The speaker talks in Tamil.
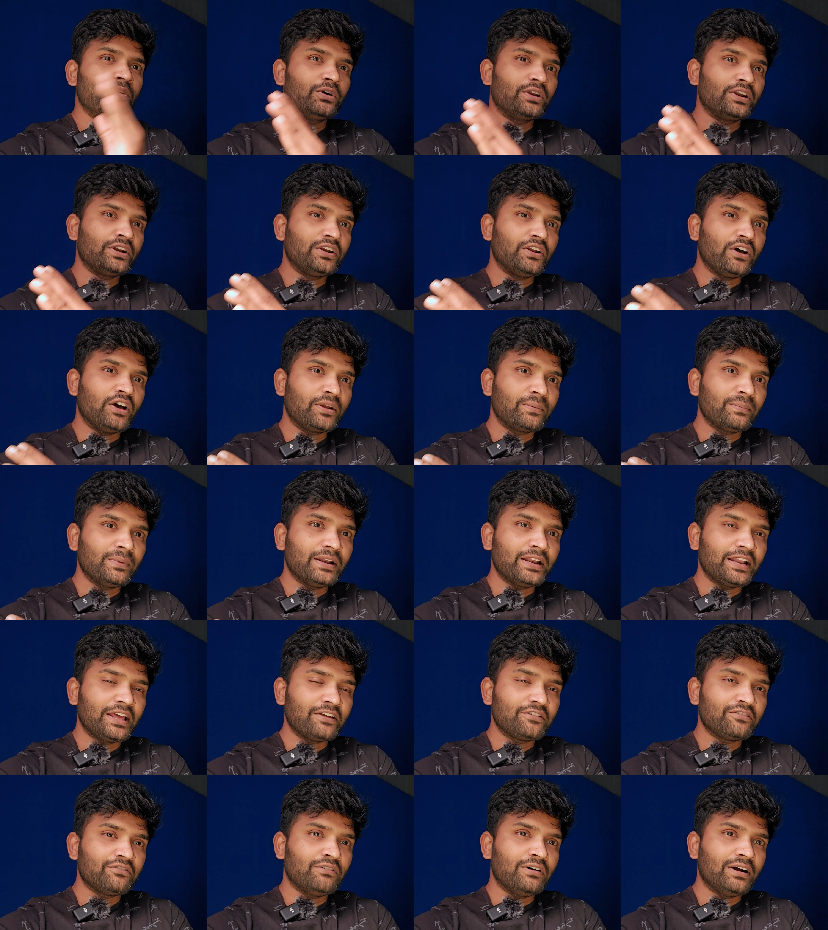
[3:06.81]
ஒரு நார்மல்
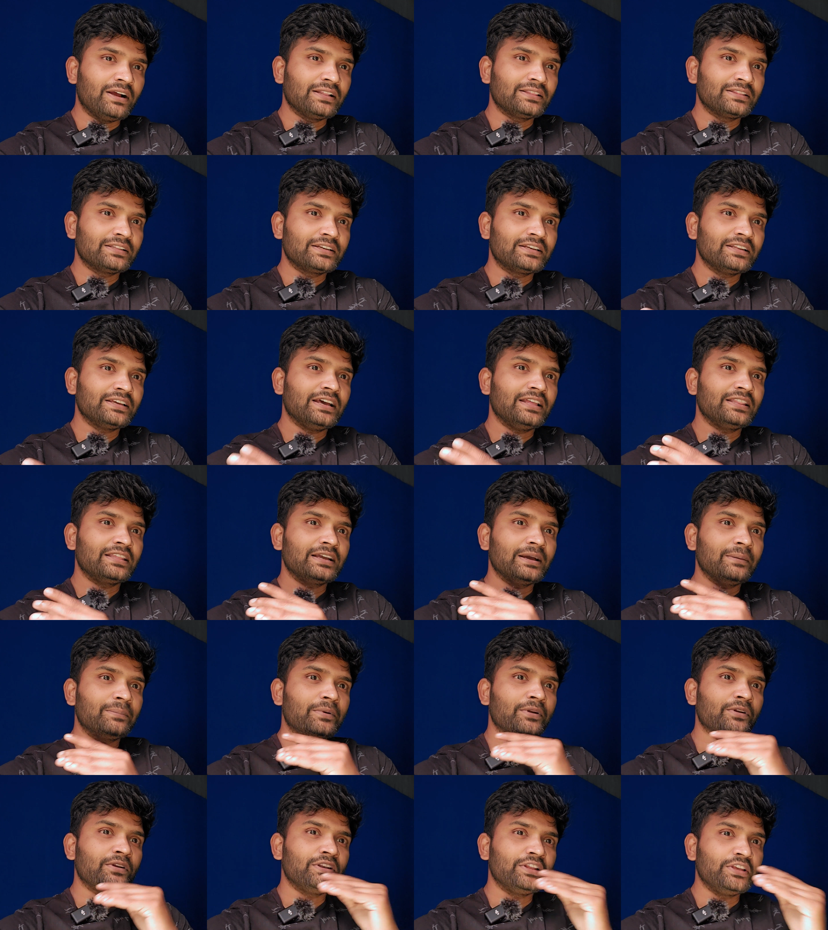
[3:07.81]
லைஃப் வாழ்ந்துட்டு
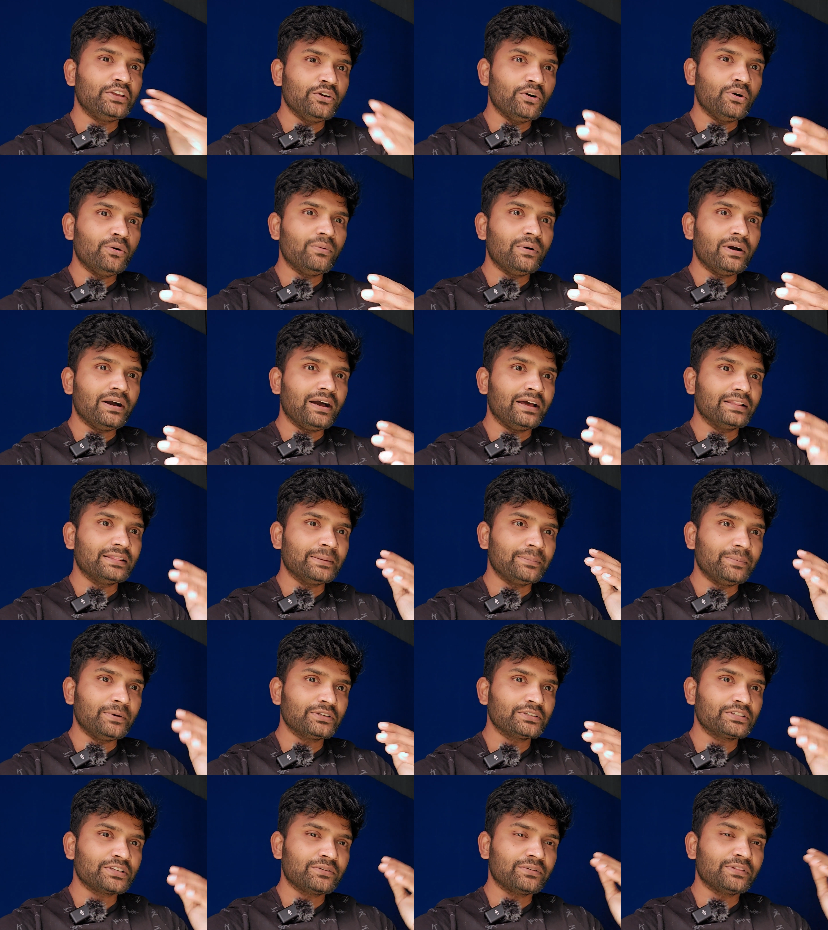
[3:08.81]
அதுக்கப்புறம் லியோவா அந்த
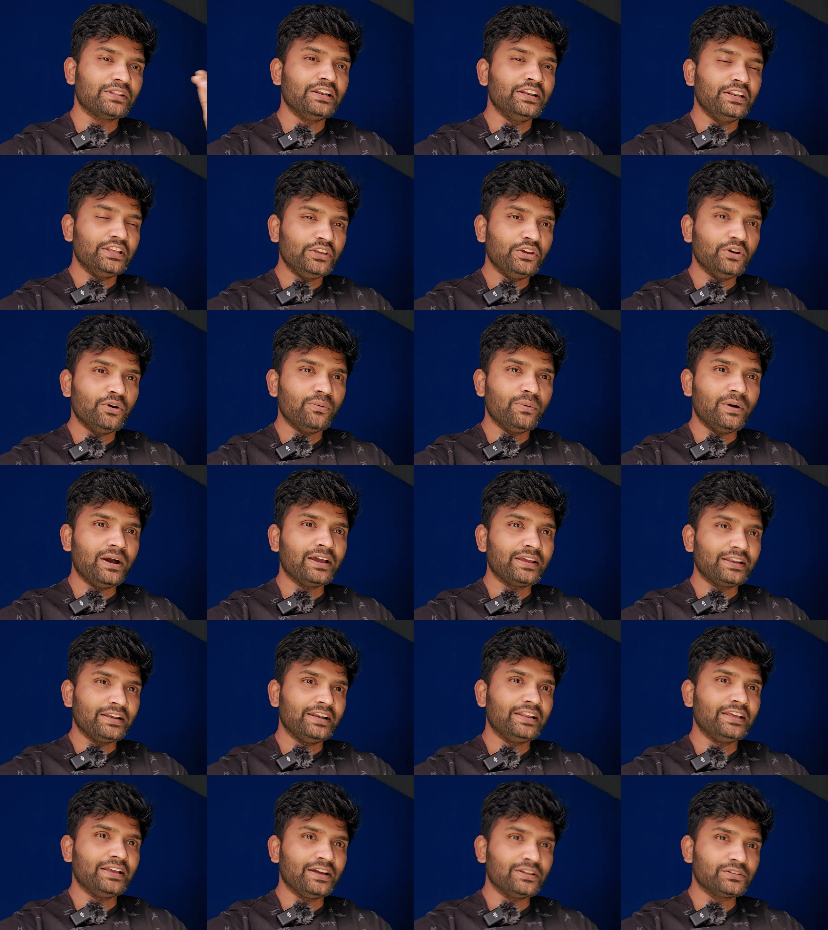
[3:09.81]
பர்சன் வந்து லியோவா
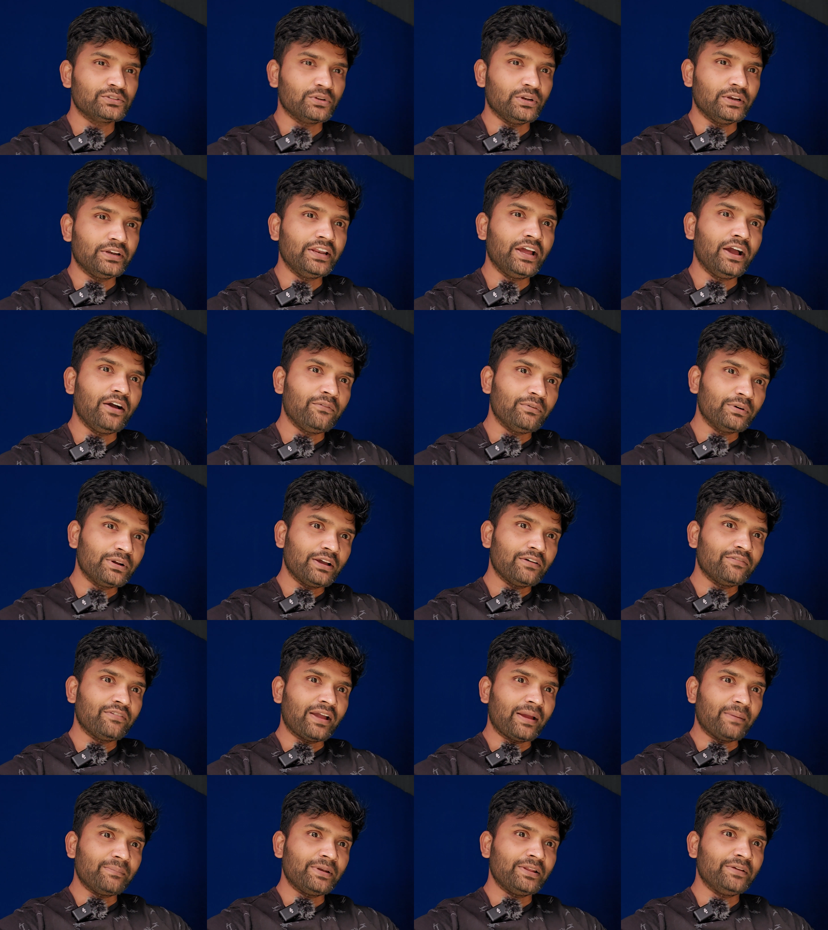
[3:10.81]
இல்லையான்னு சொல்லிட்டு அவங்க
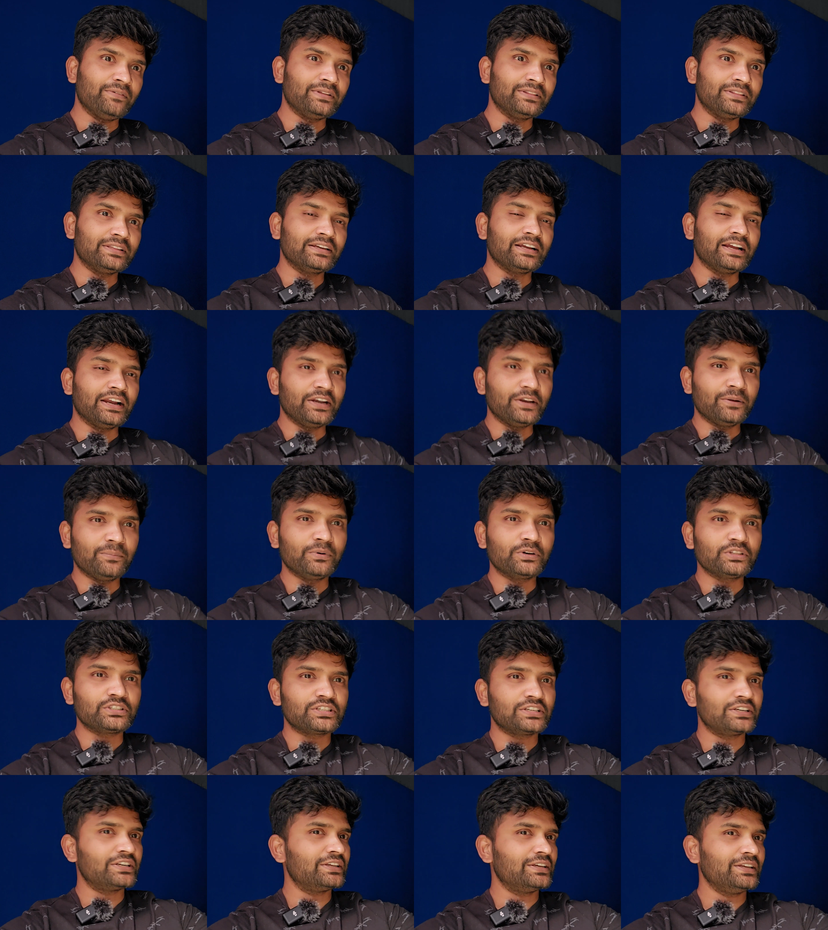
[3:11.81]
ஃபேமிலி வந்து
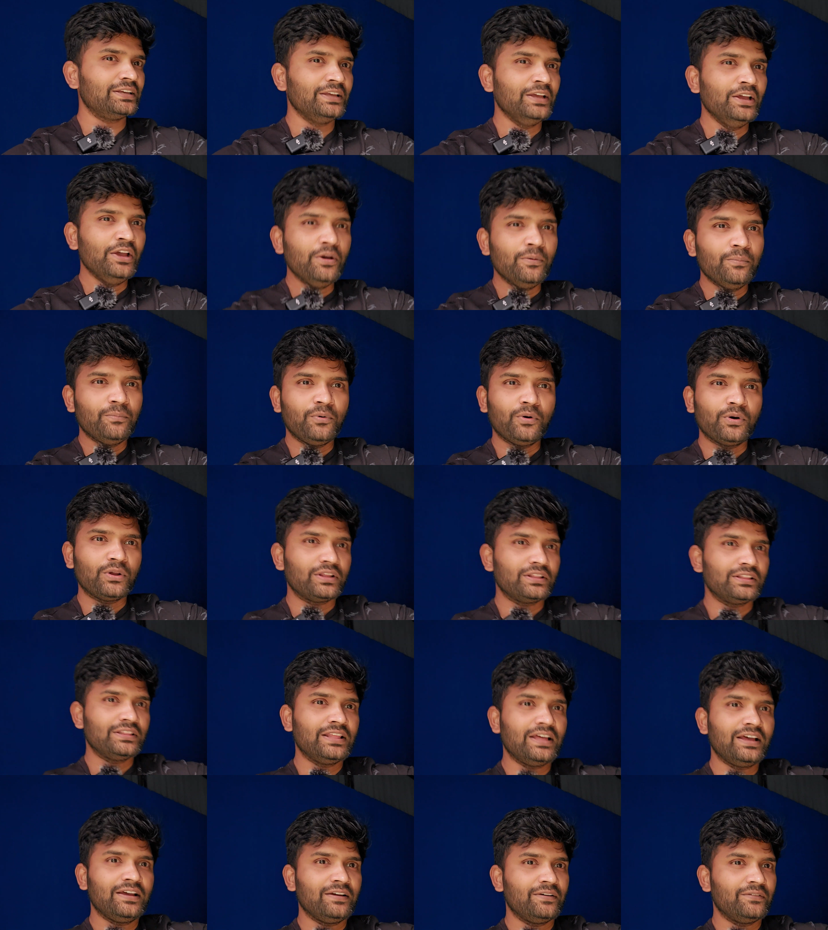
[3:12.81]
கண்டுபிடிச்சிட்டு
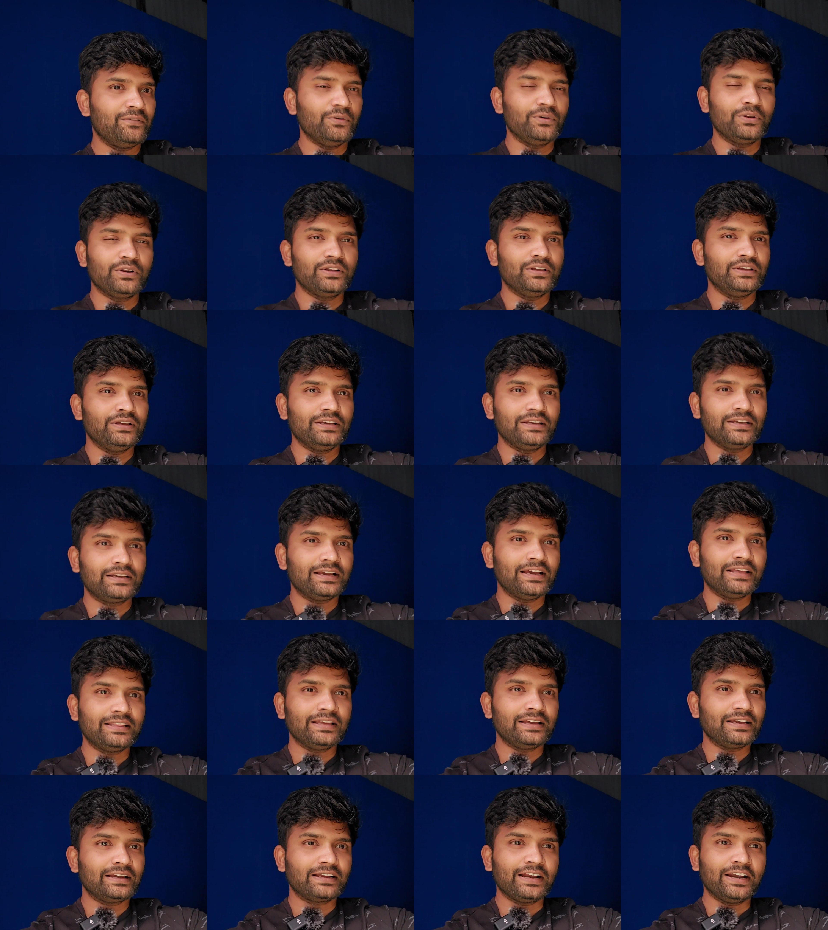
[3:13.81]
போகிறது தான் ஒரு
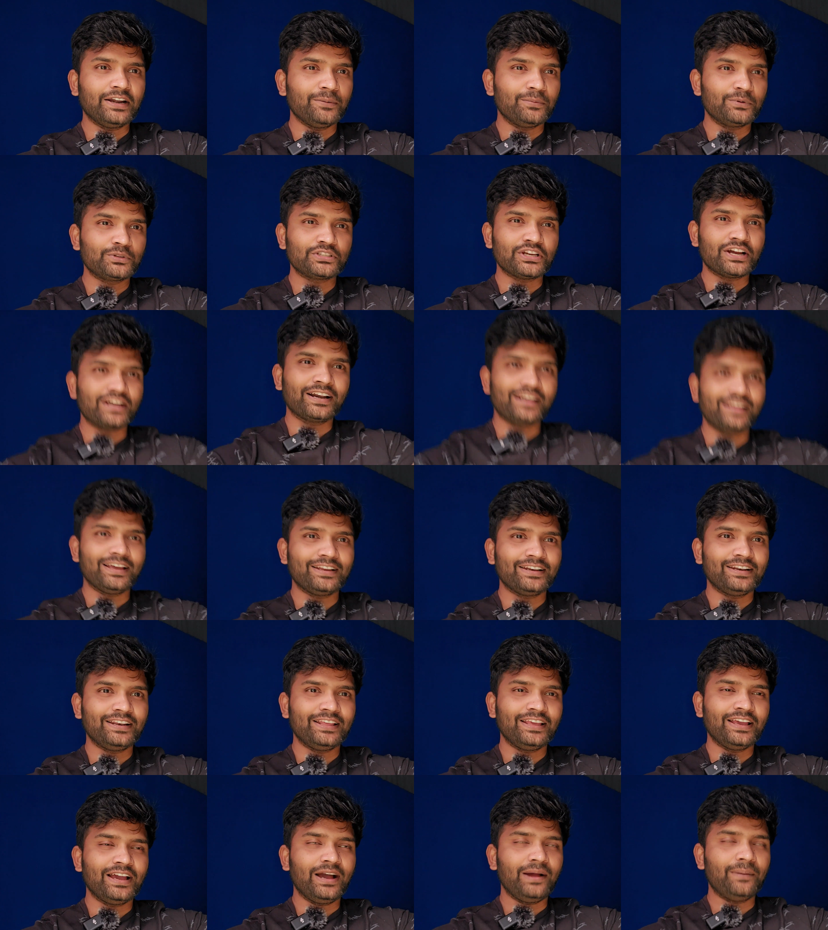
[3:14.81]
கதை கண்டுபிடிச்சாங்களா
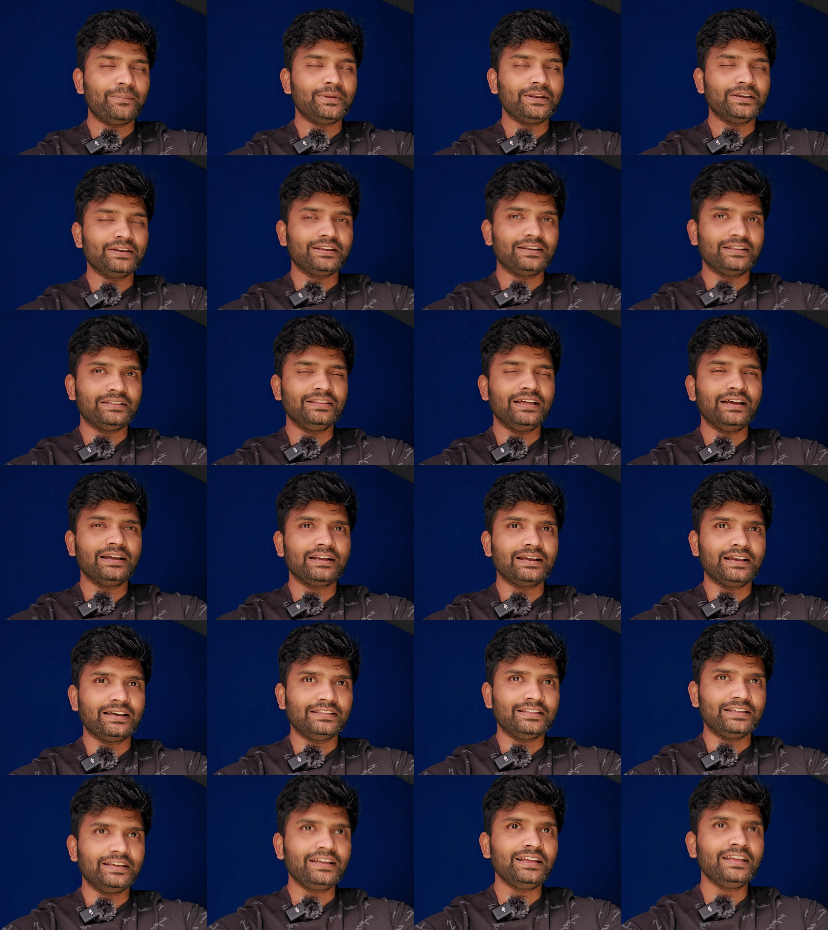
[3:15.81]
இல்லையா அப்படின்றது தான்
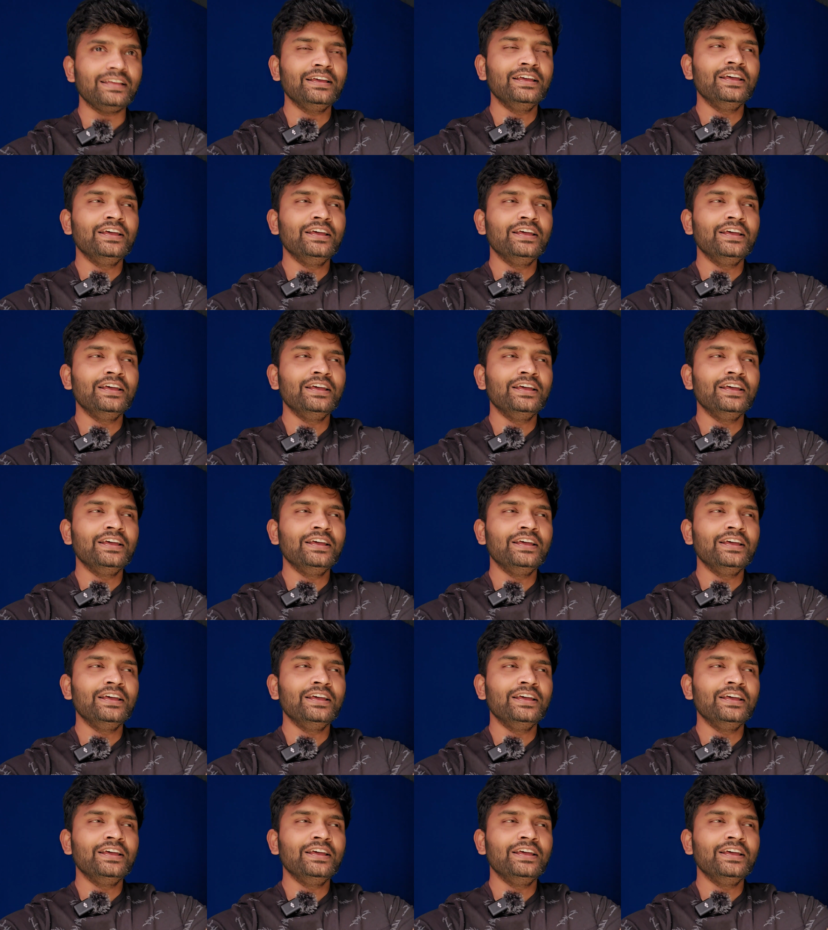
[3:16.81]
கதை